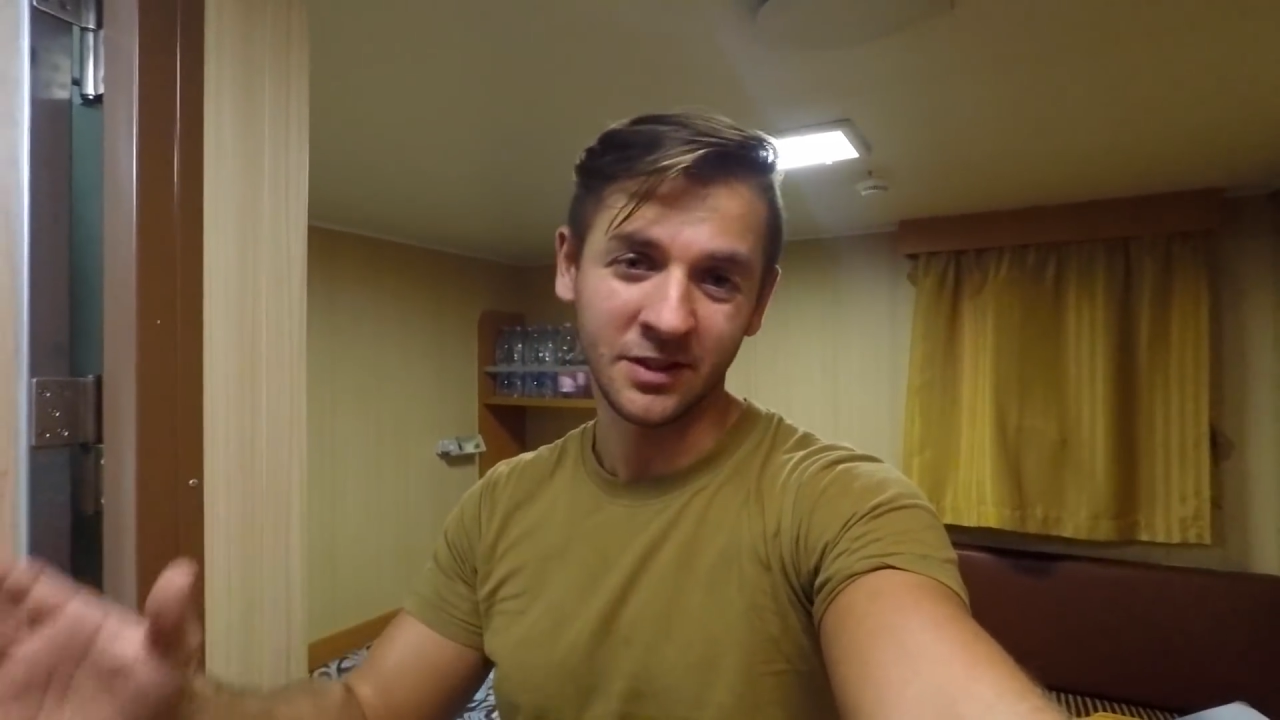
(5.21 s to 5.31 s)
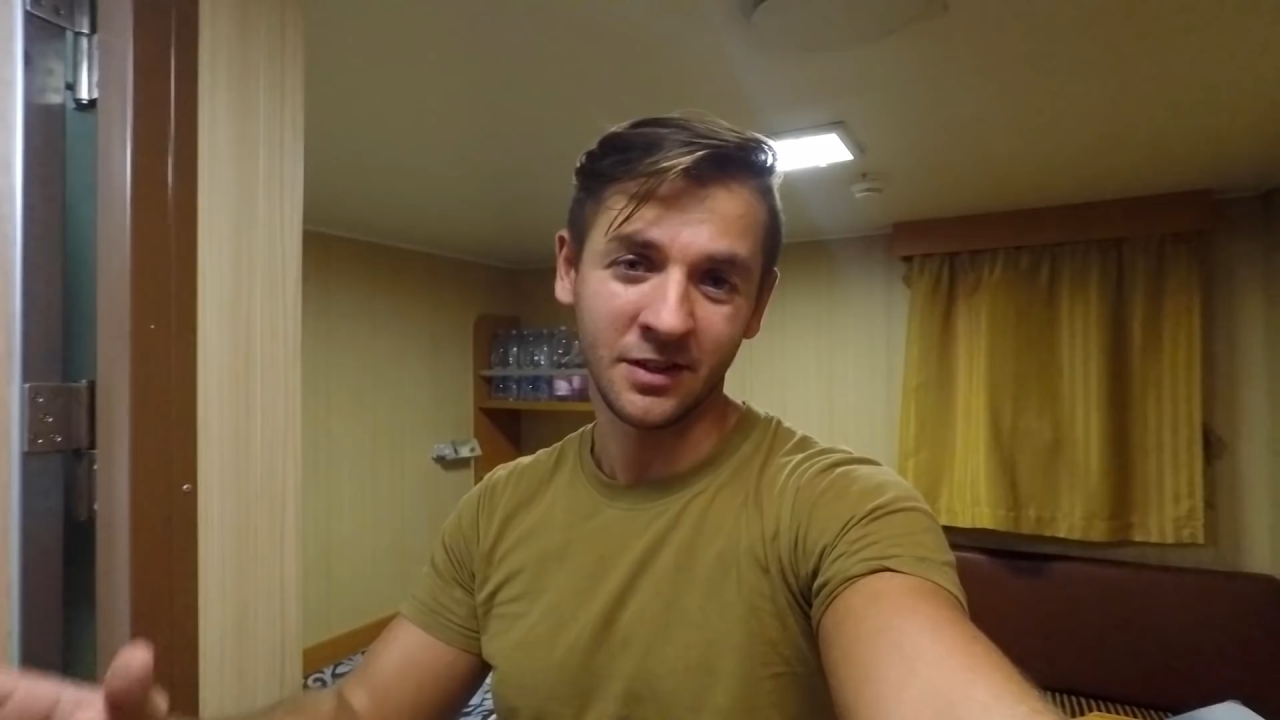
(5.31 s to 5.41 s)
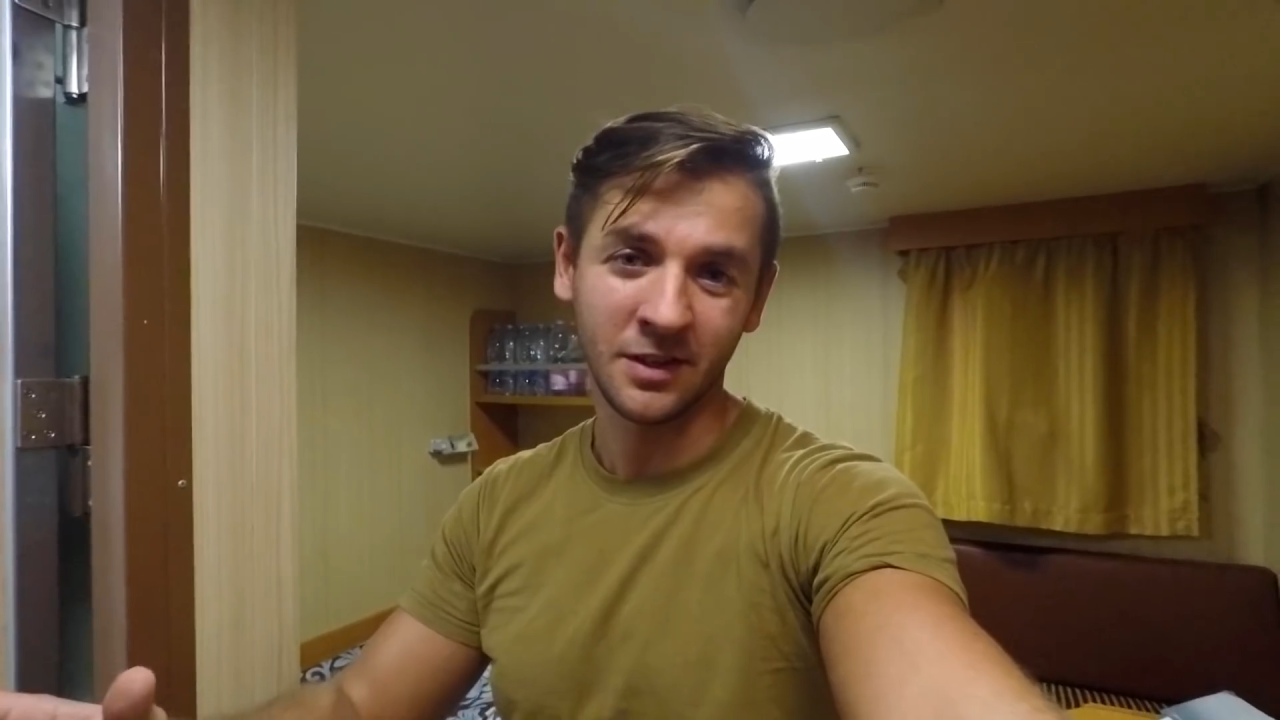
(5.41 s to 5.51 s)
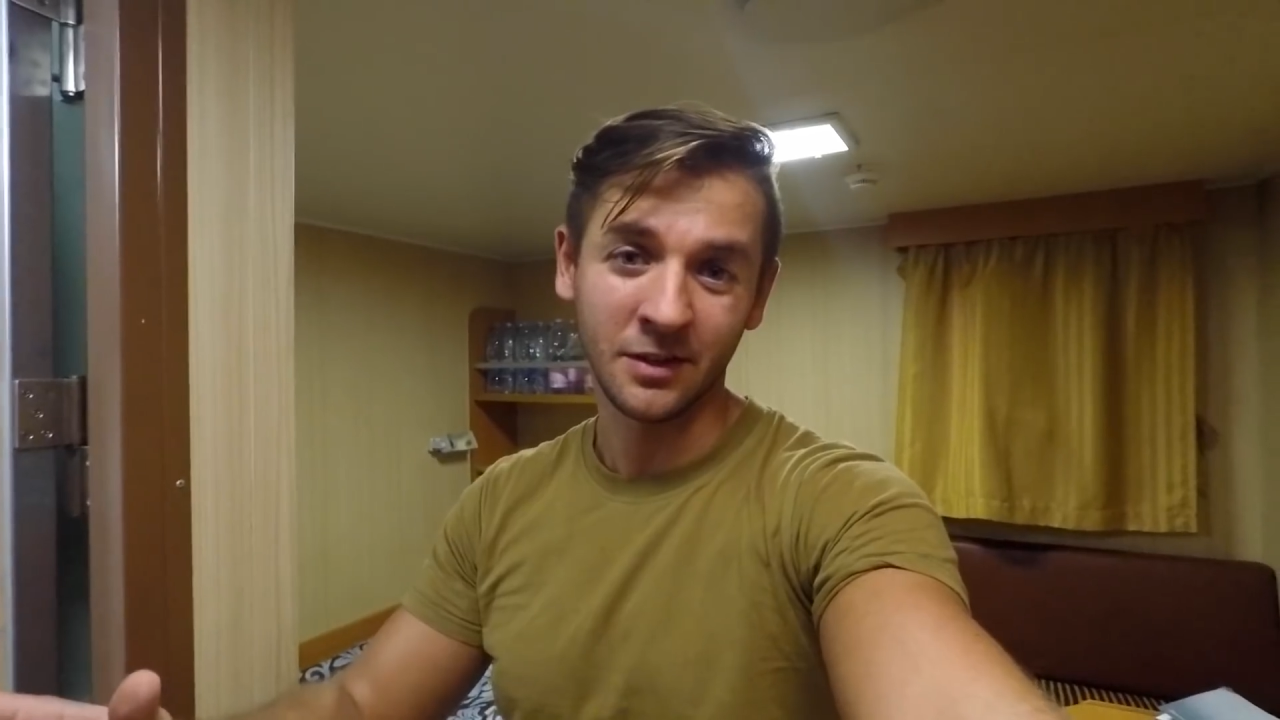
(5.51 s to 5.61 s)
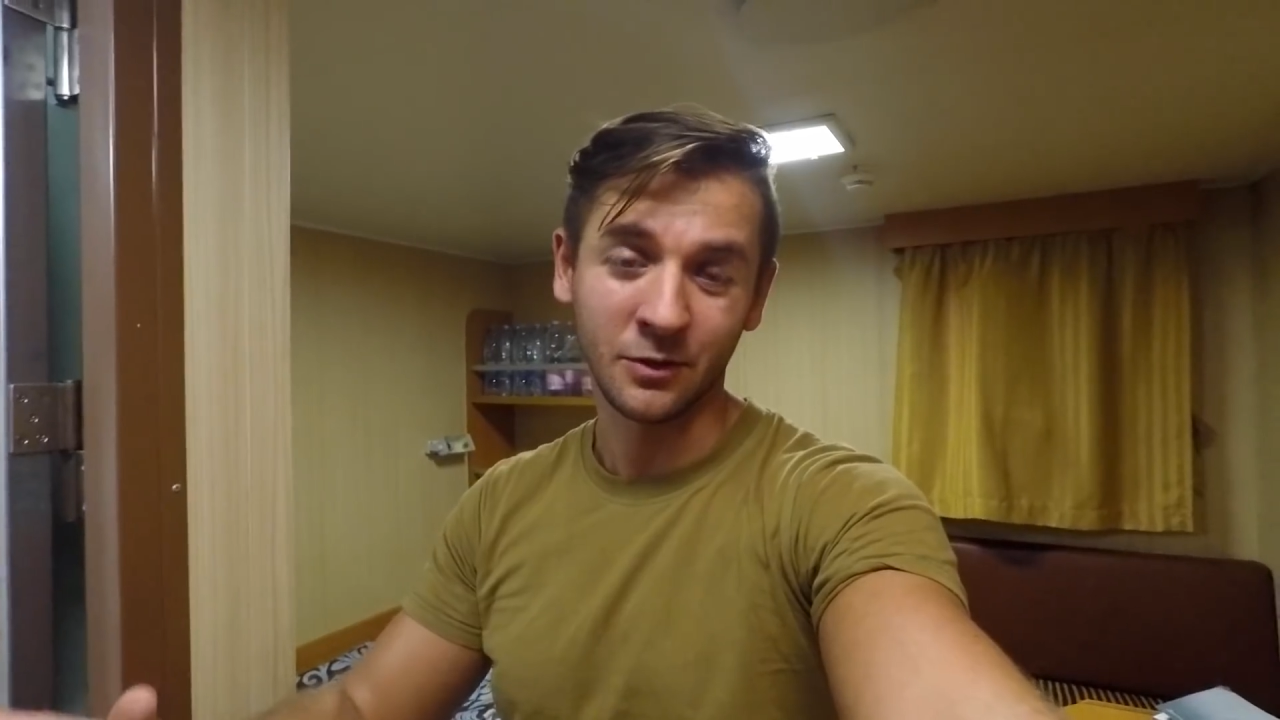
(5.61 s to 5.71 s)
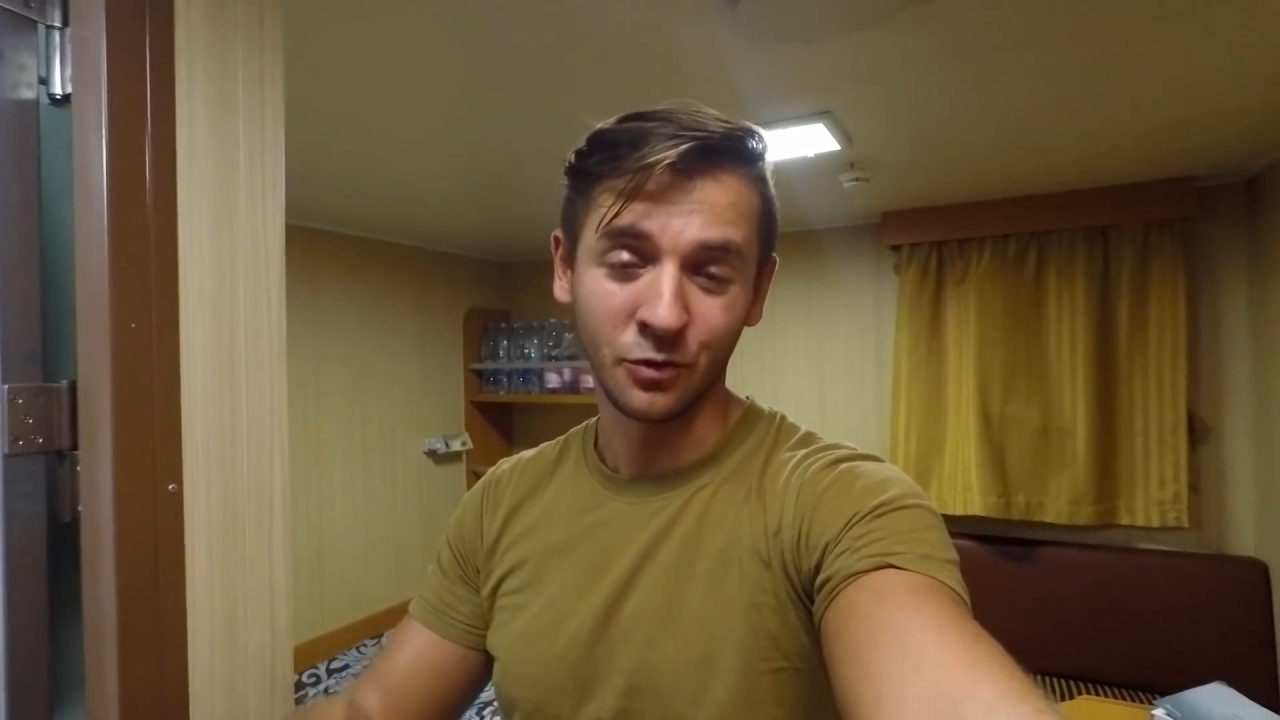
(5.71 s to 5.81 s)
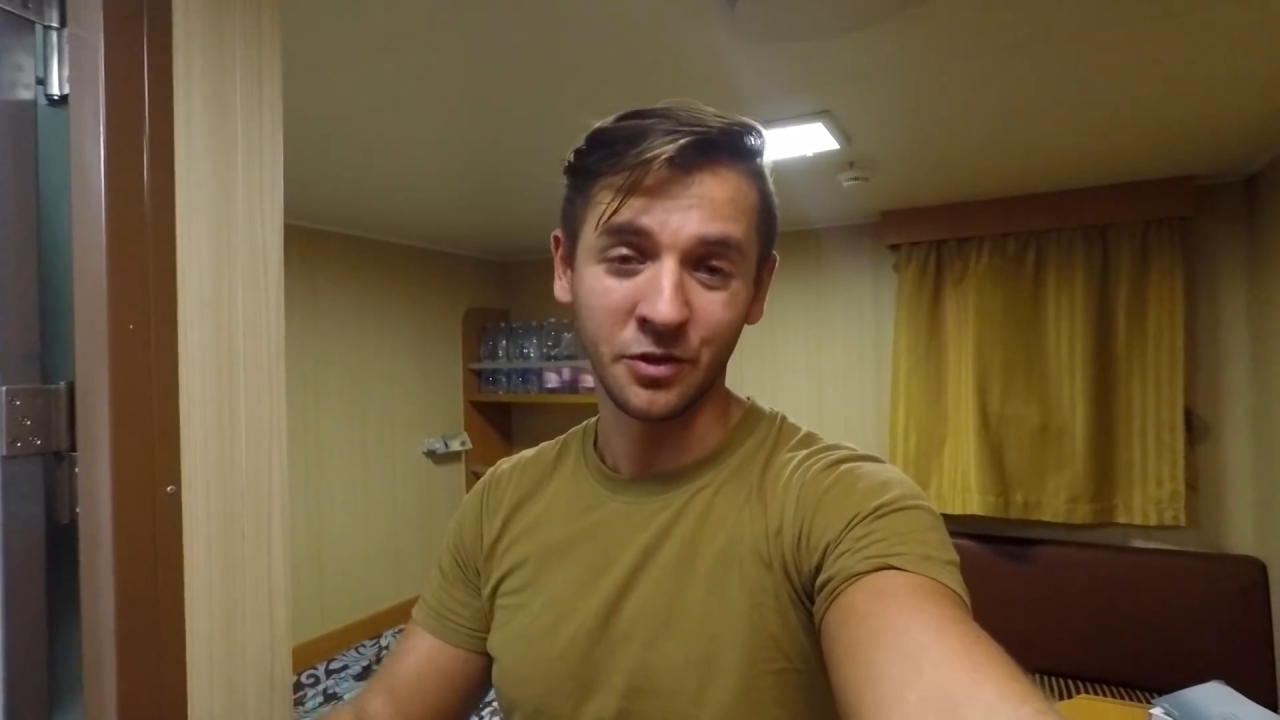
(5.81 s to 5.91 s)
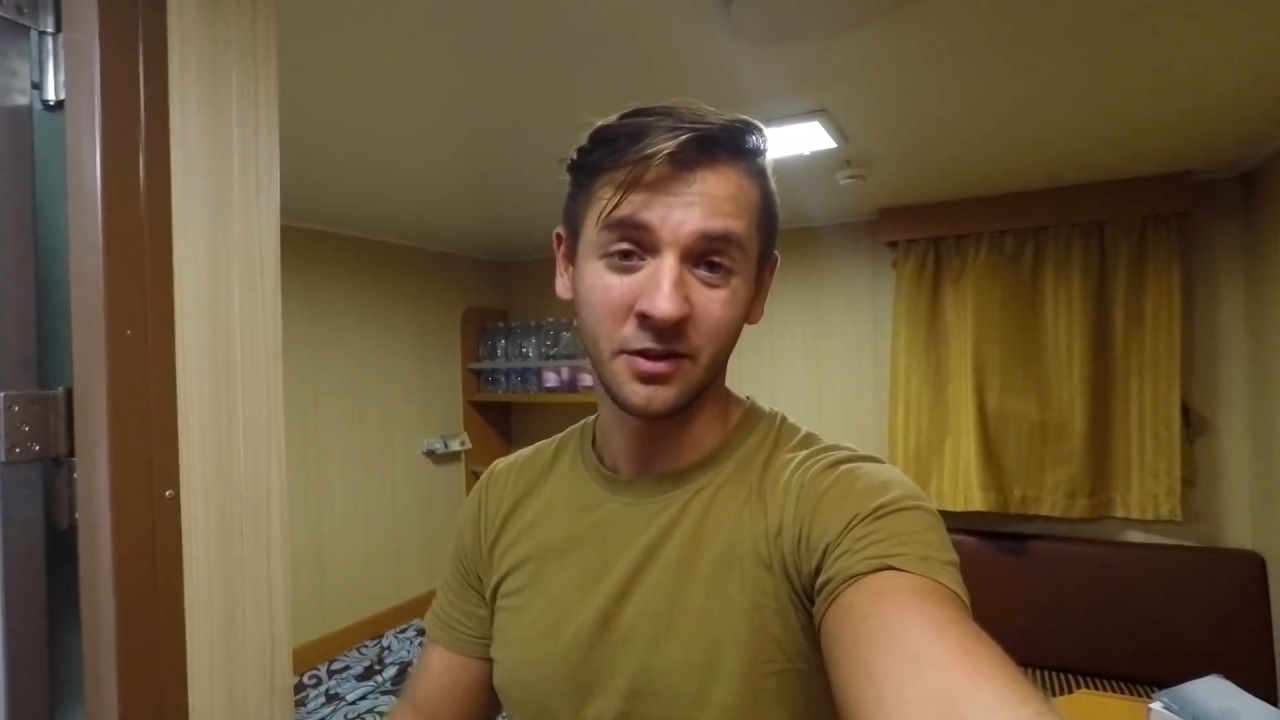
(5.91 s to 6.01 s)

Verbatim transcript: на судне,